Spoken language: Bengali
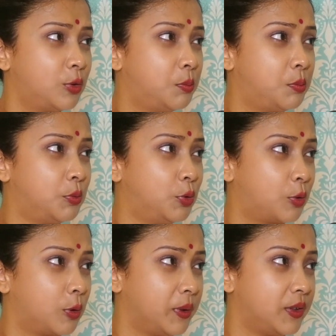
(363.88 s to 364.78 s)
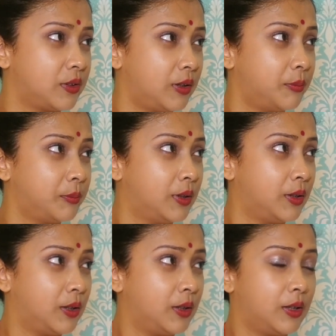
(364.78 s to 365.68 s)
খুব দুঃখ পেয়েছিলাম
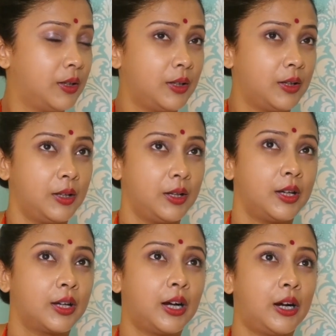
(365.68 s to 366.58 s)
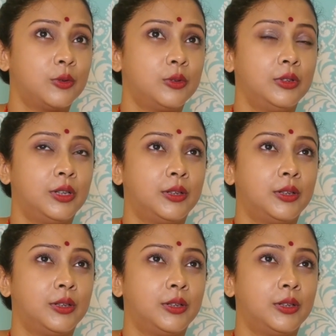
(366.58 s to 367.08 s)
কারণ